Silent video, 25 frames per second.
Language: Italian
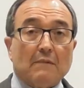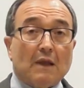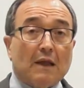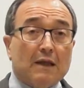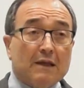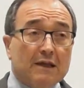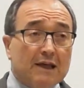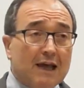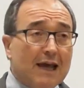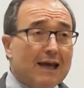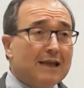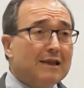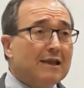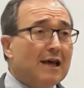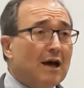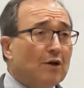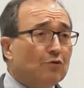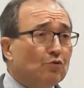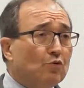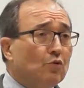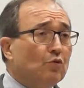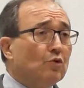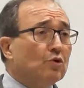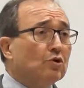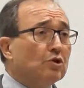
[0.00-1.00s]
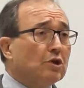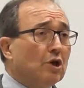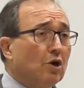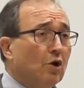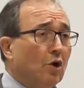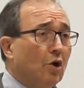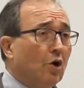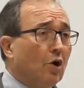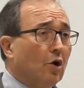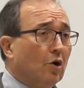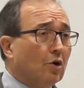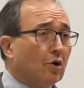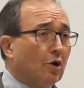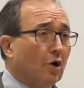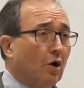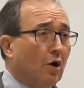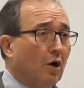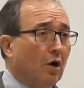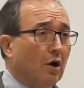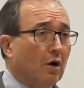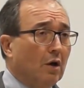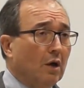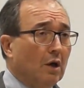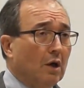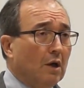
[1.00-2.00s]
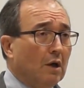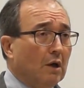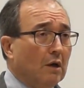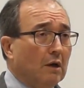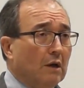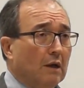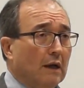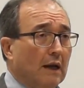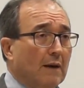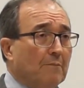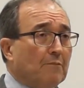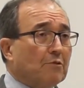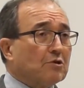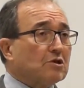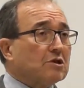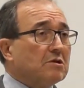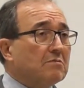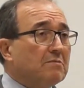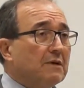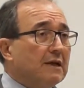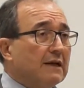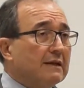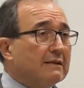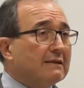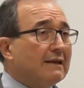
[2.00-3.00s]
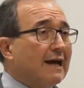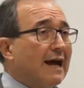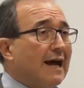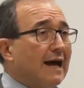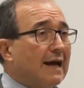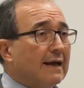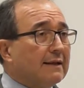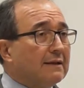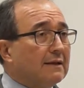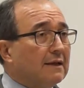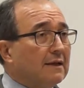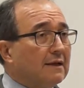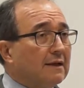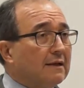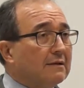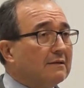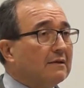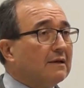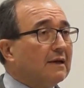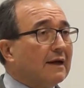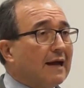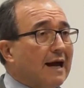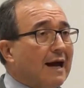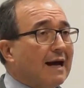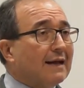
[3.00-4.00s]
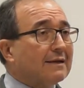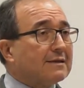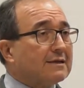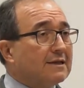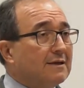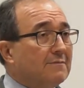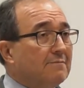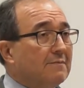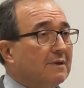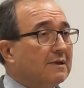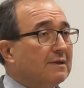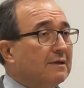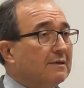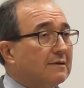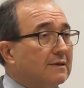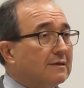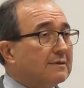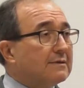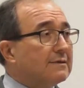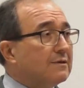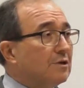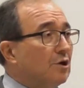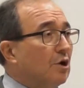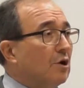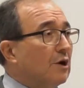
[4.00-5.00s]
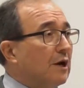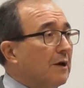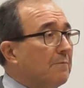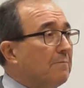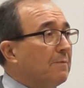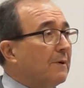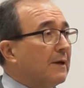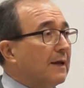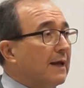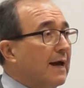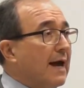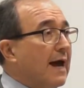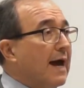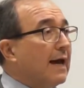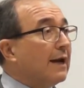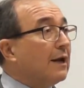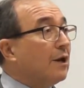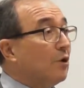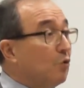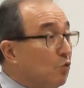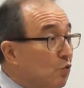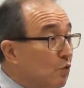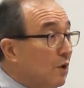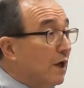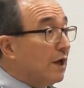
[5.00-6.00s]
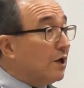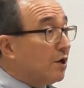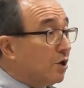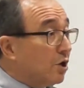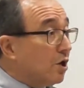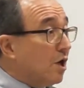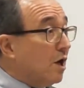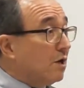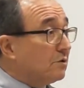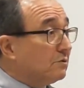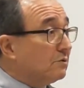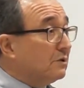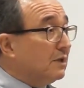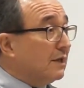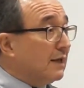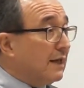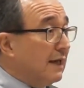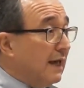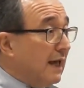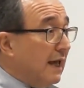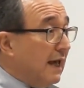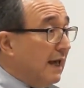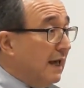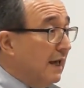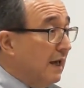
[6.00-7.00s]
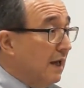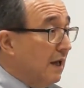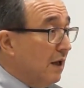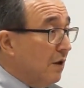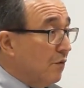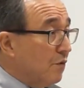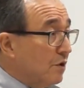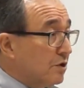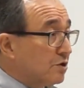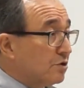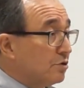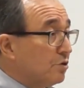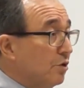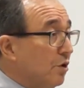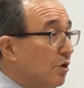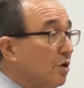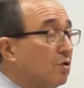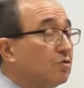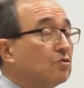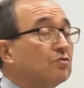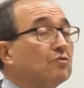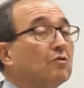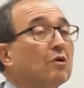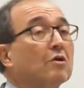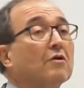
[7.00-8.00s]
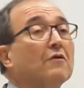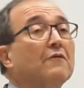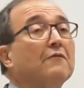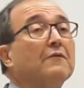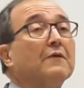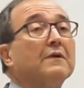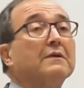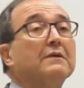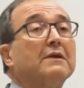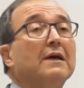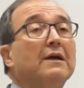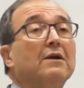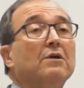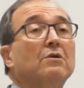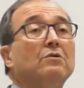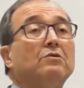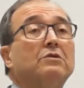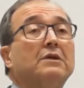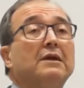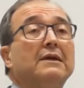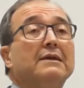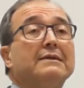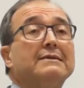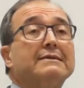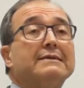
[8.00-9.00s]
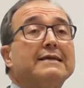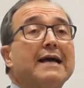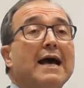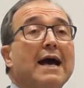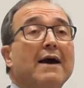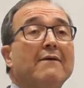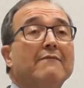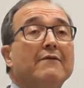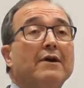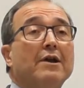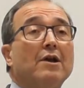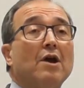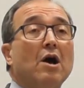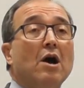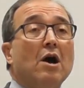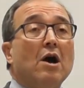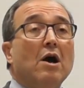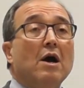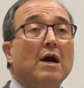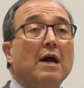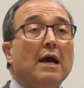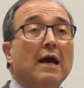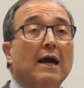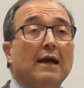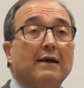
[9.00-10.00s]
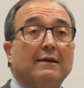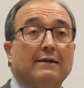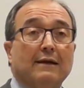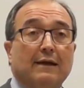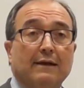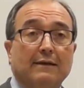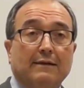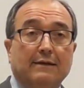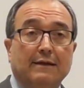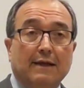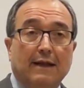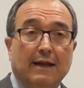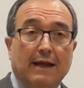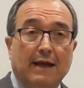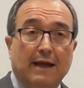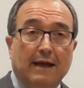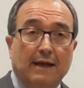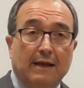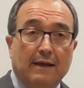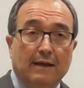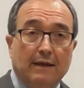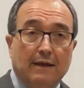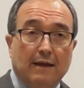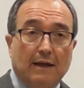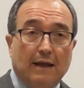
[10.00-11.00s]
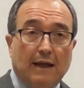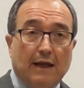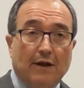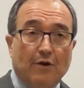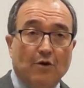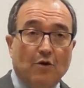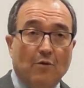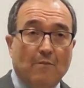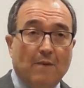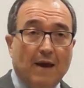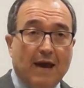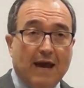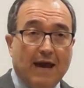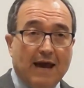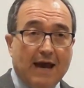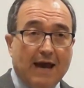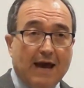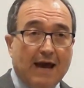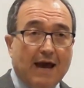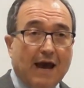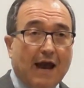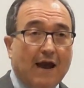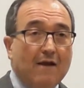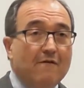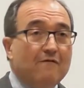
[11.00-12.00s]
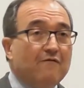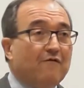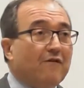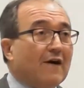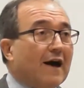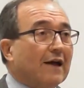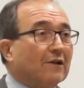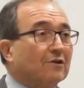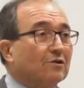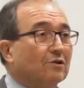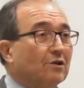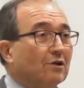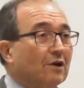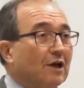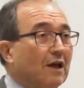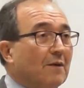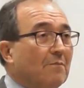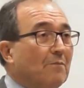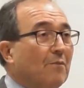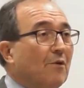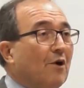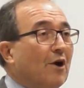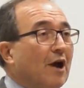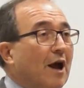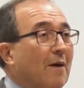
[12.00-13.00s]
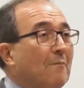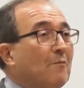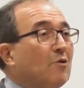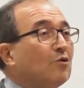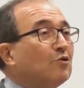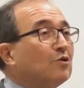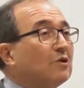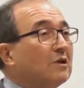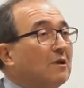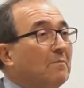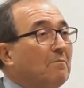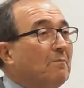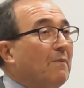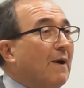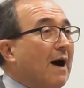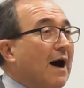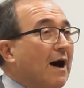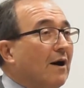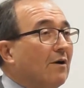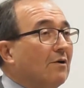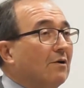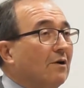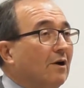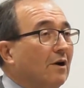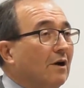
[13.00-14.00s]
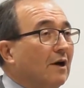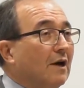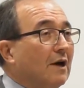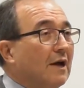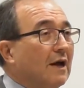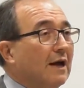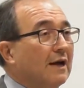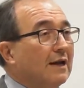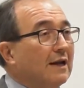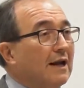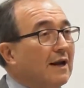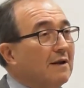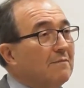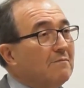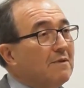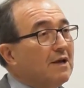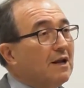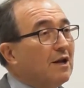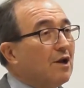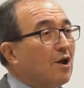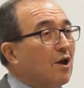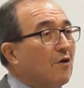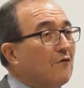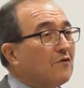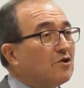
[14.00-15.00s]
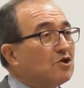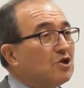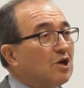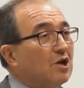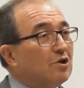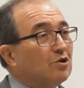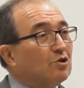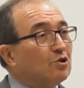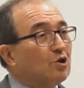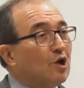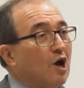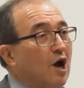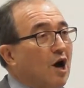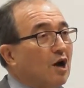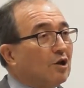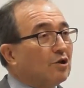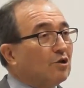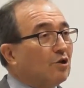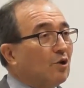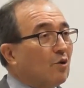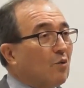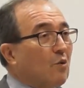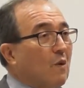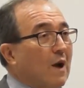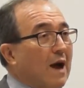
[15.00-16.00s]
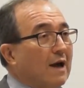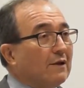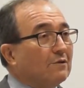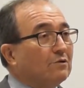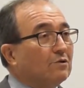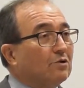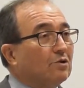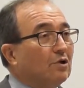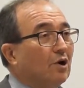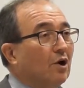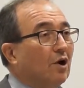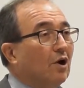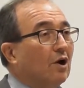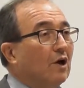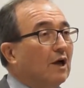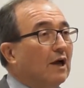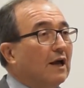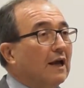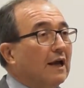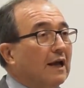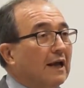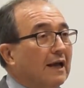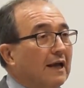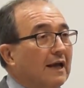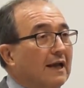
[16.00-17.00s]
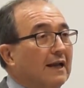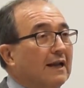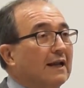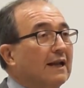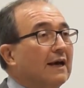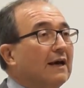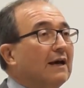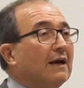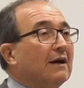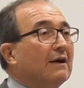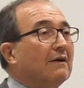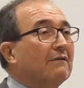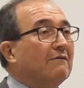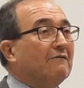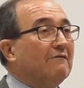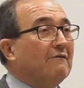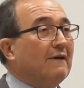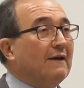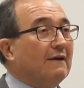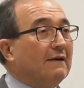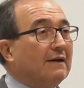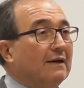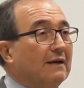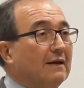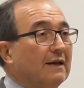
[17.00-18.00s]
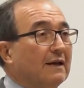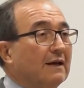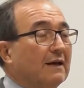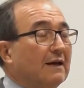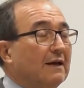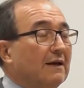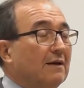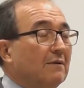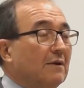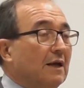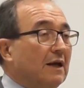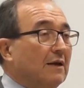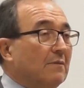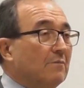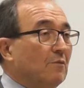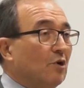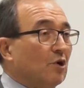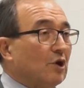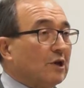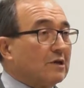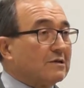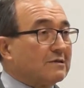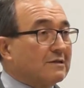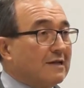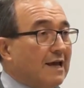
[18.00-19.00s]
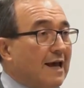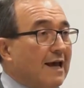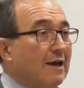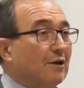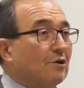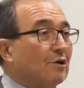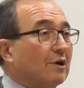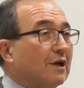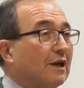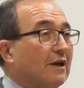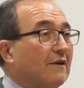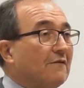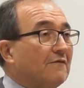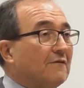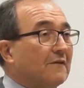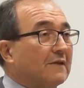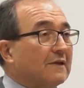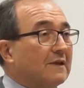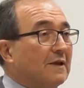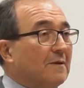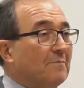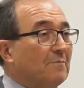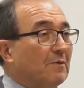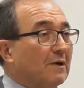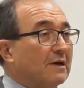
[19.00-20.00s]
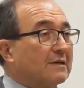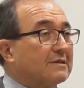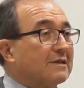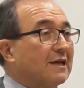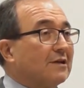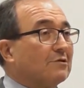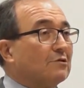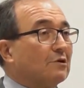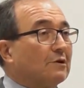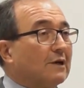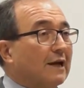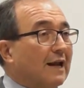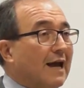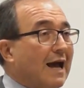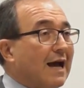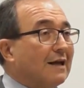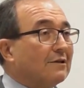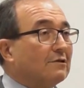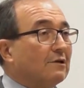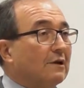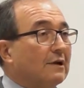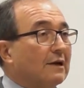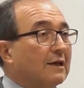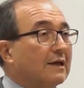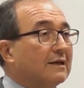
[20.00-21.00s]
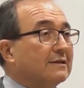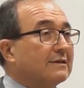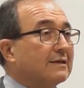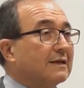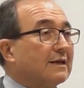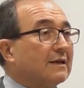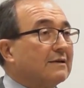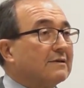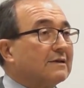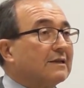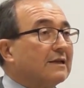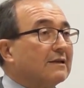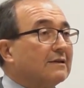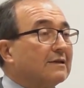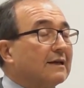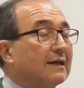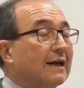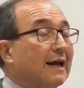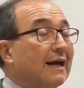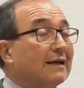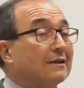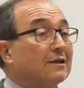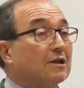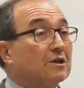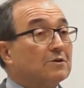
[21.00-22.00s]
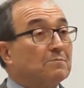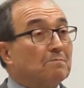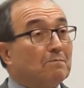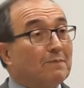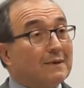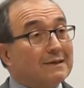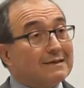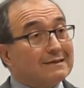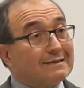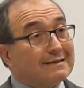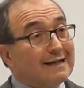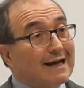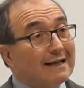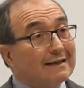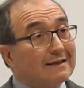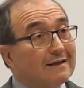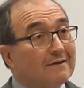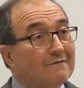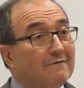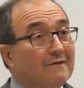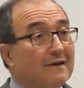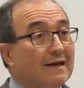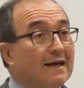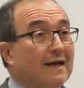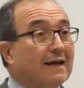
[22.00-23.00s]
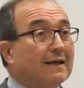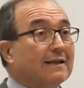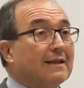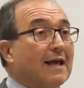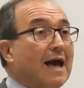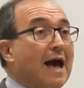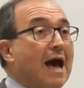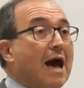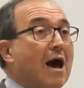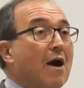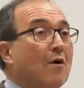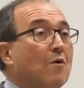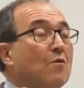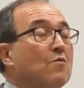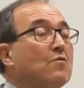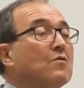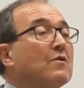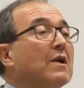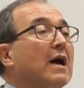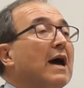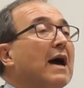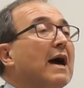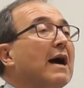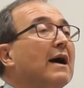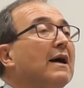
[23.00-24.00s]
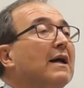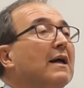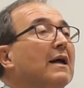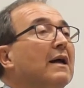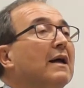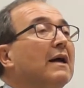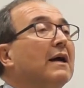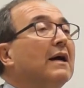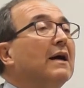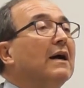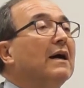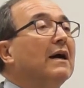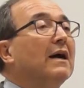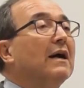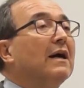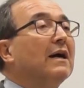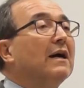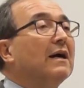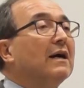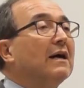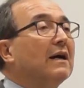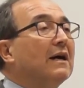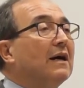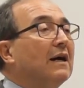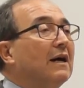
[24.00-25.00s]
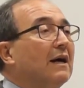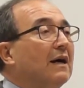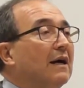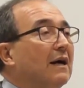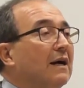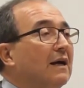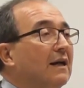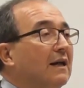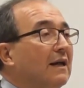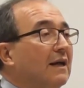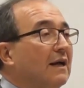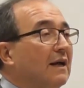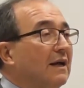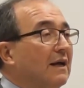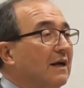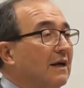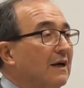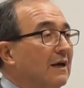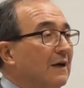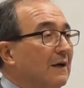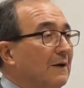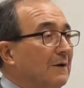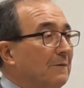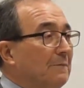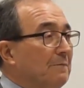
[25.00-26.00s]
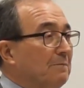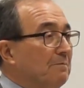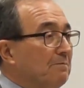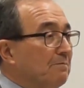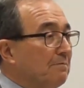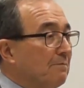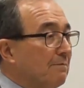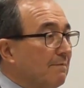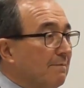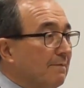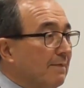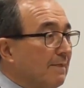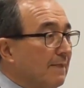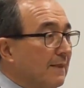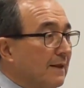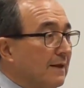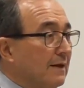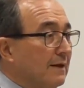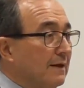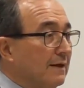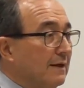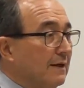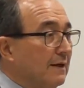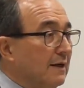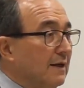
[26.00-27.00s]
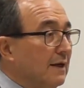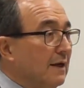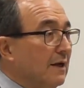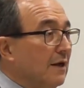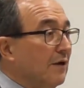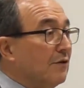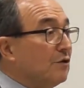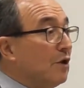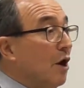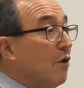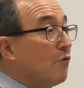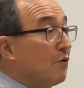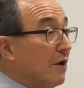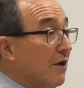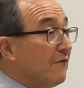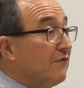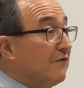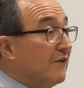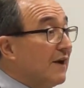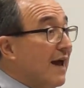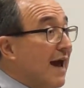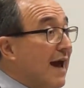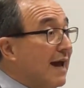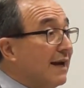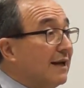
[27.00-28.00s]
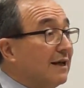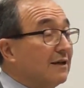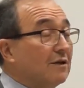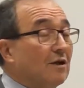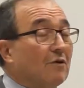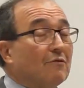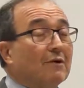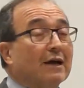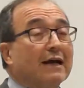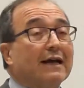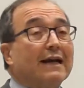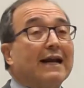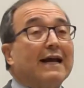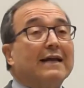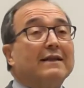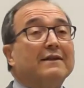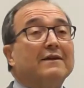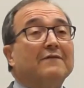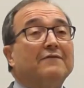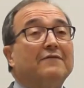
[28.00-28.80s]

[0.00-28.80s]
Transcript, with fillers: chiede ad uno di loro la possibilità di ritirarsi in meditazione a pregare in una grotta che questo suo confratello utilizzava, no? e dal di lì la nomea e il fatto che poi a Monte Paolo nel 1908, quando il, il, il, il, monastero che nel frattempo era stato creato, la chiesa che era stata creata, spazzati via da una, eh, eh, ehm, da una frana, da una grande